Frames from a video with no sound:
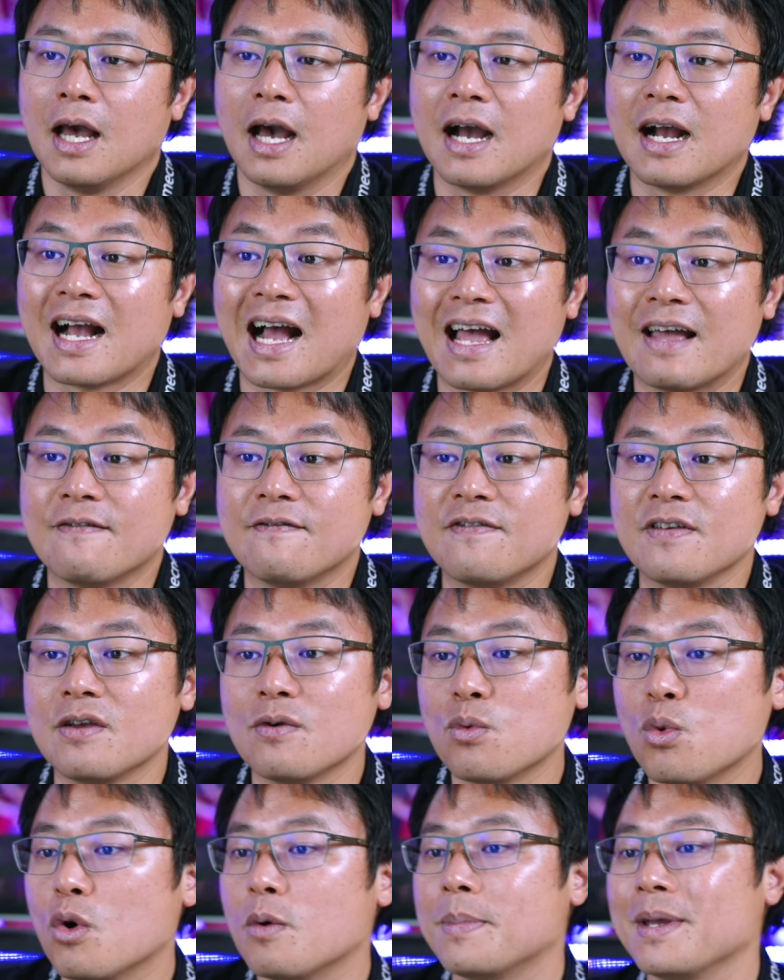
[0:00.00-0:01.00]
，N I V
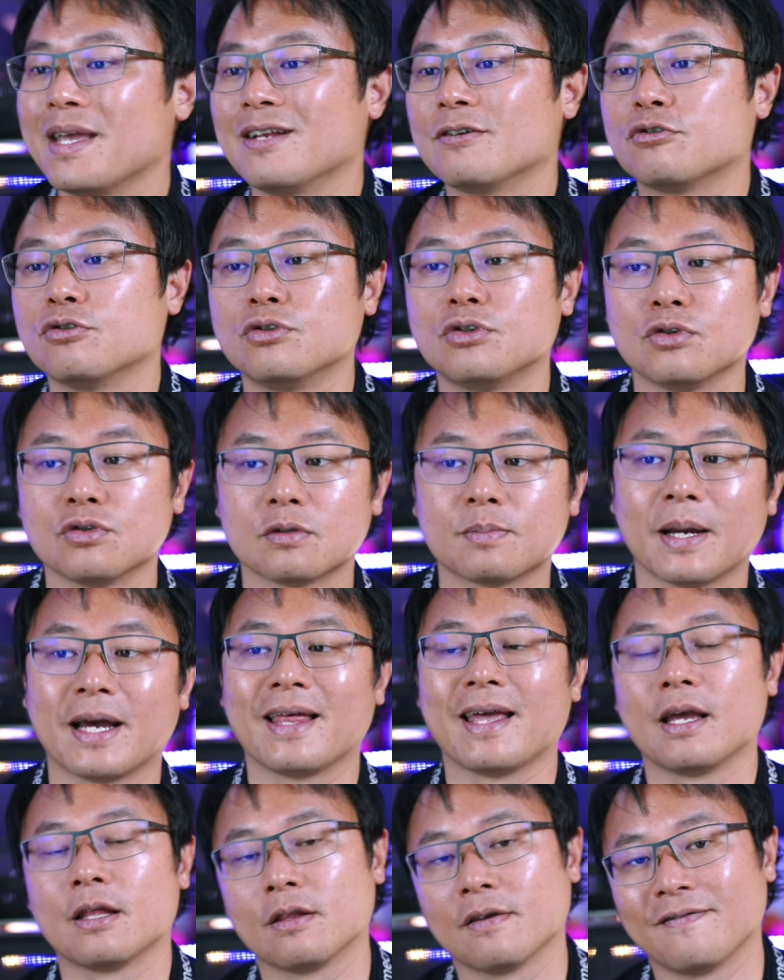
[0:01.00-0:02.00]
will be introduced by
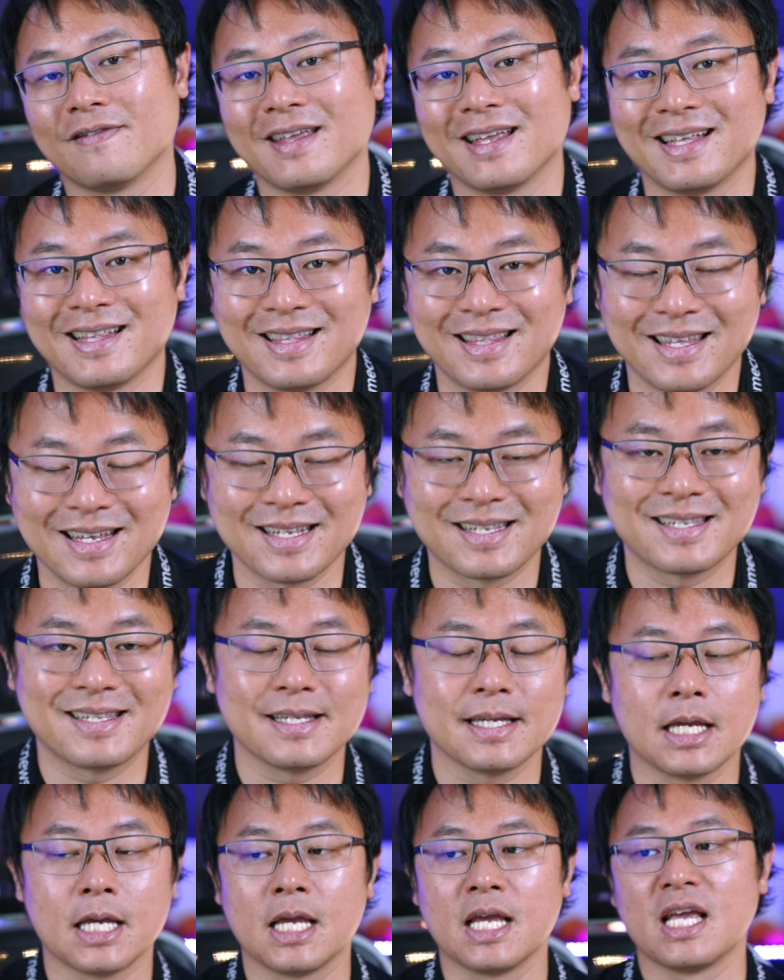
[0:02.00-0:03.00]
end of the, this
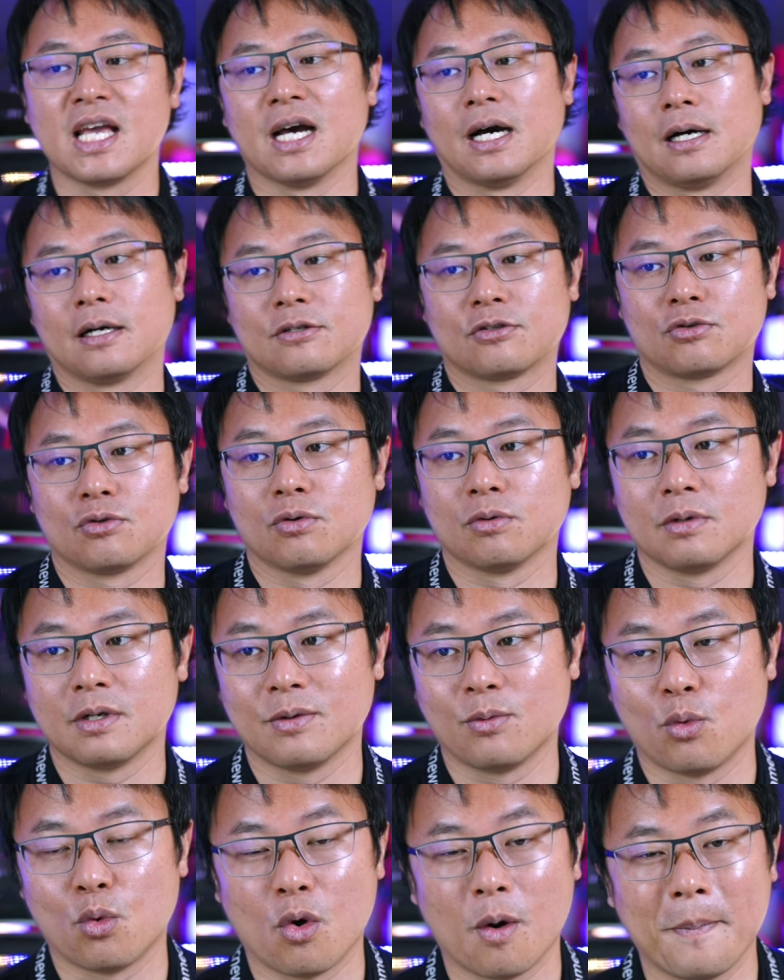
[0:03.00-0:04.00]
year， so
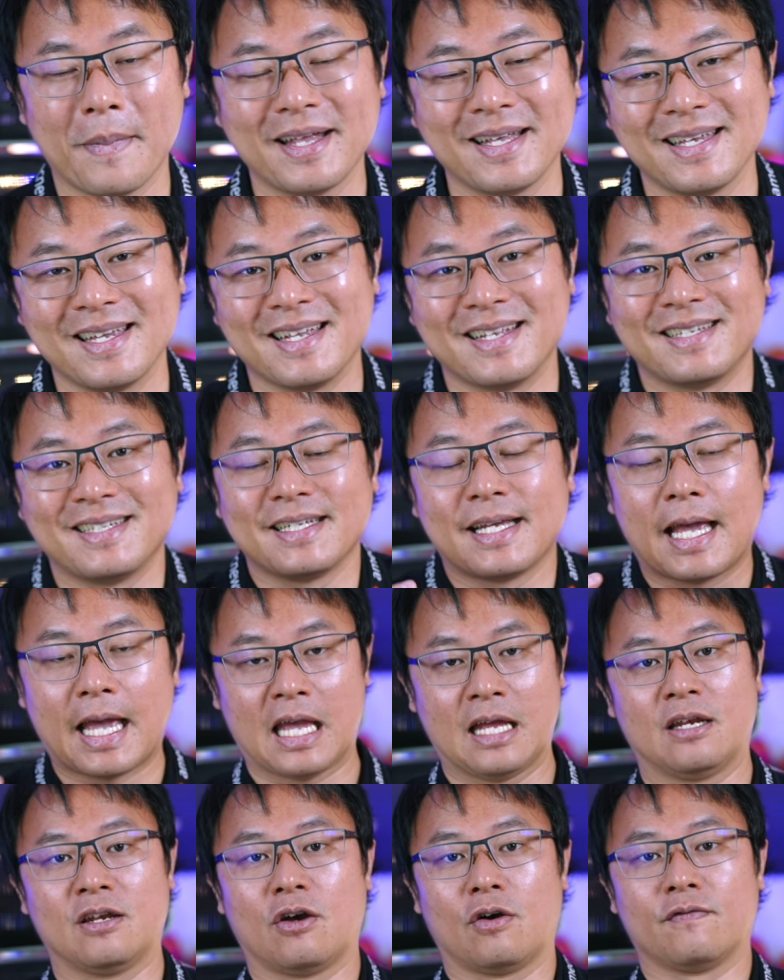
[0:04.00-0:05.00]
我们已经
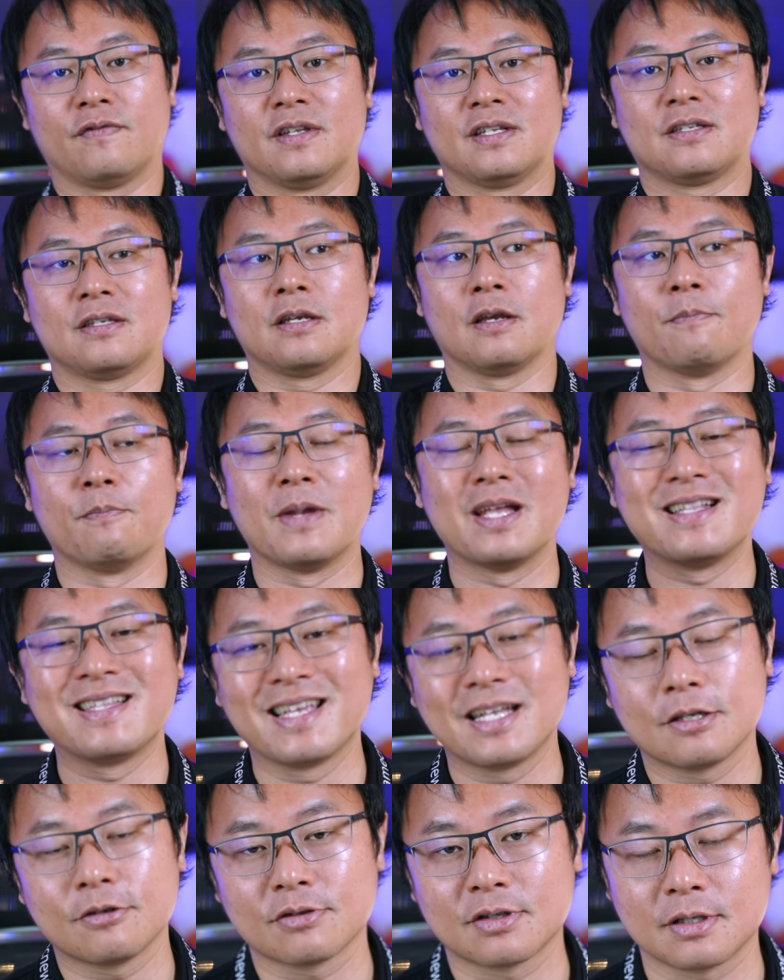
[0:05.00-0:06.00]
end of this year， 明
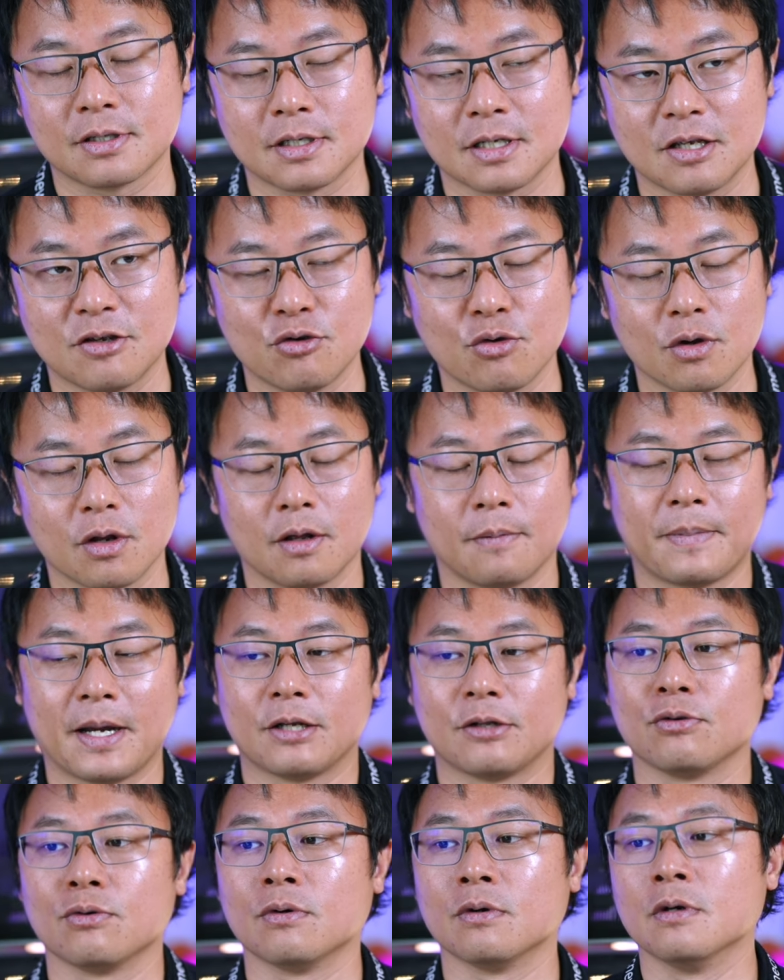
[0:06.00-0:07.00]
天就十一月了，拜
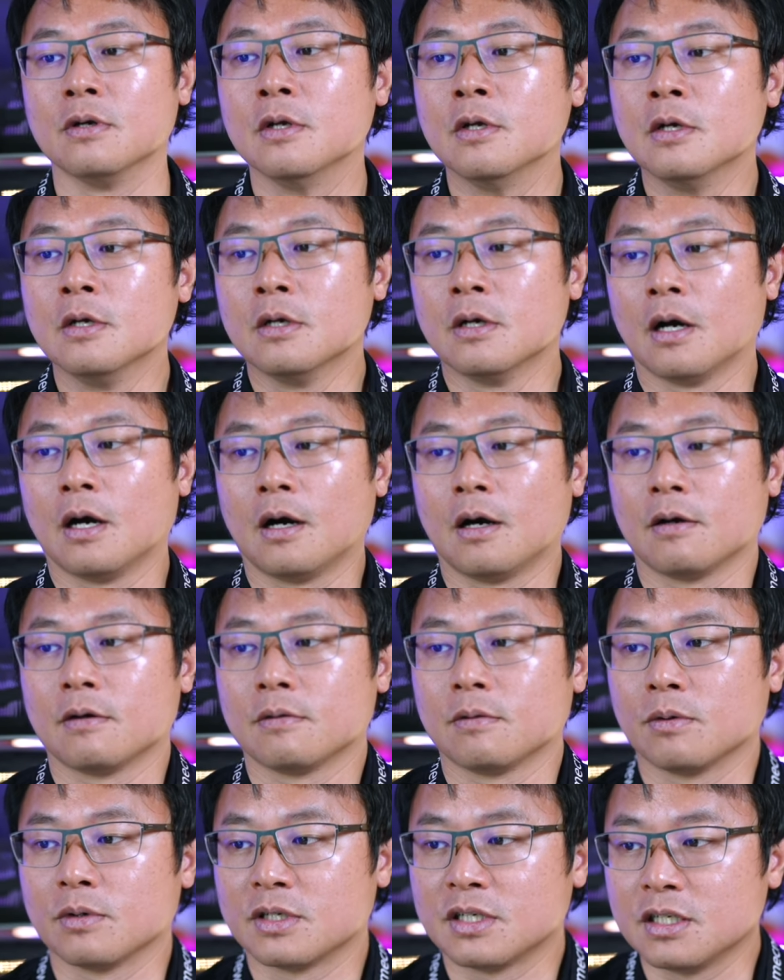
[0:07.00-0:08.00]
托啊，
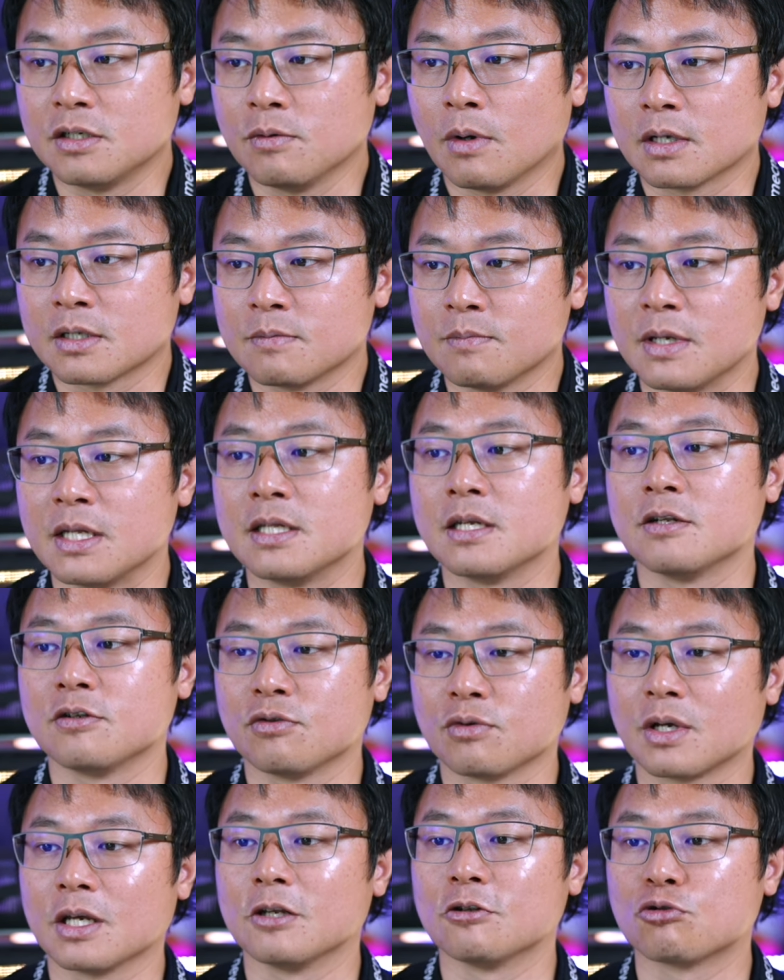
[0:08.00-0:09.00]
我希望是明天就
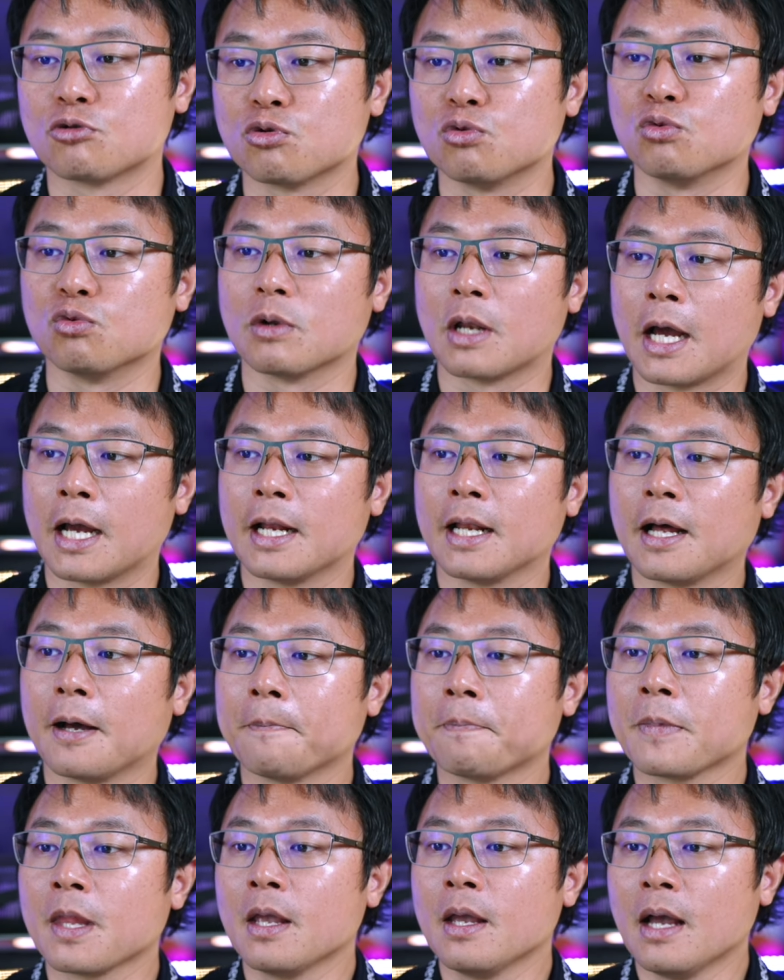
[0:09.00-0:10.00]
可以出来了。
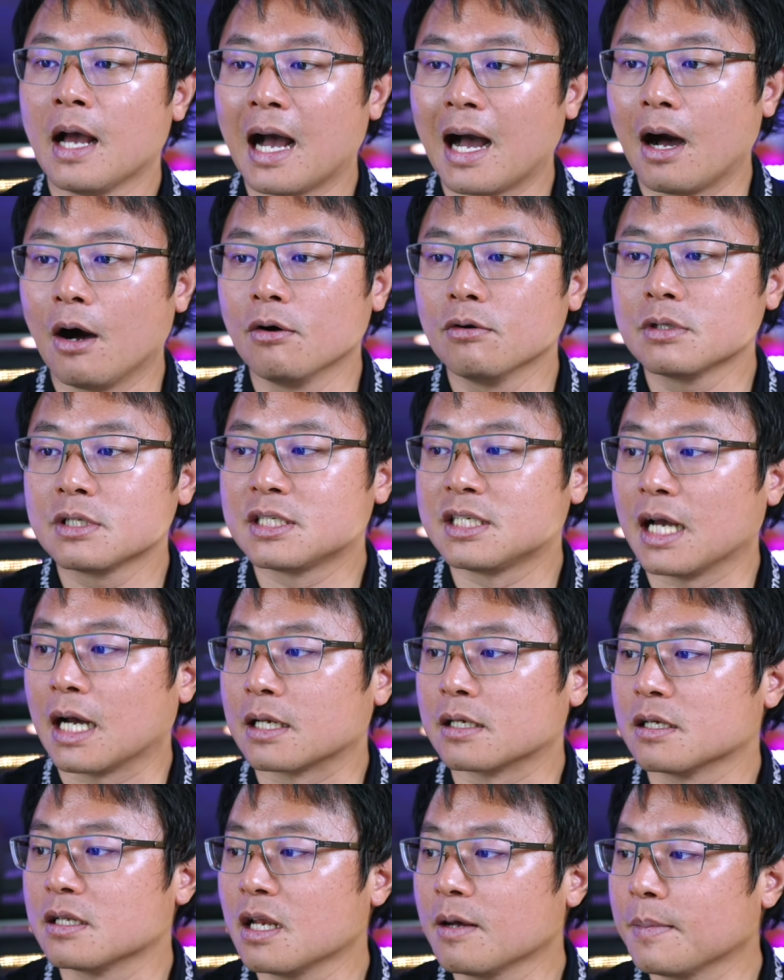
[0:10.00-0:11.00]
好，讲
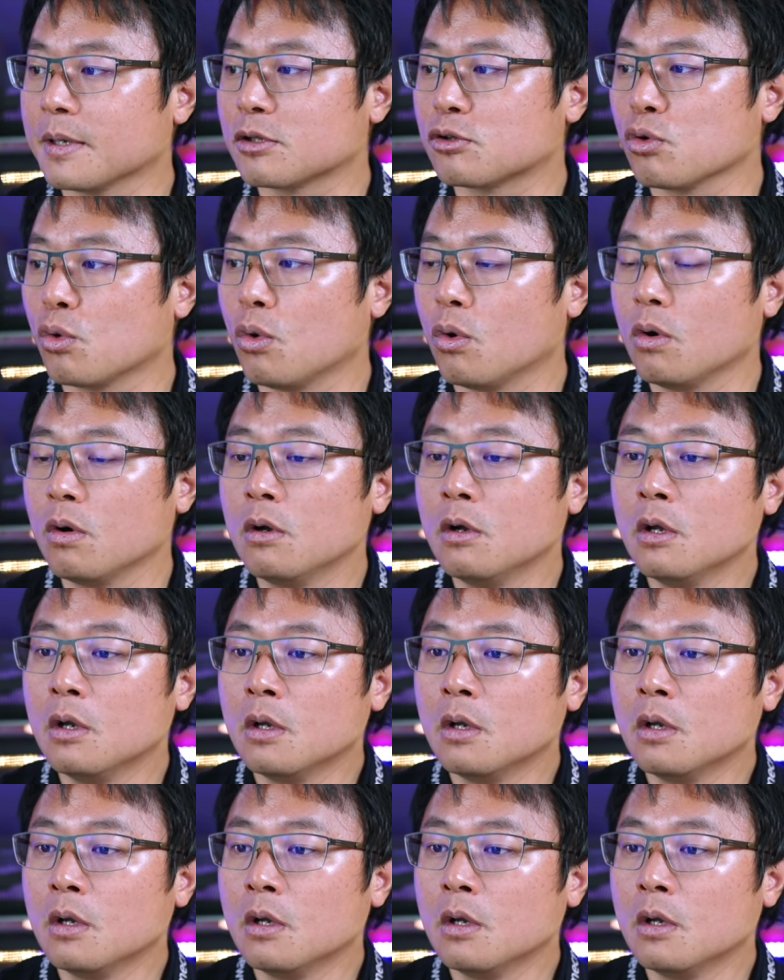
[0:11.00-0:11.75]
了那么多。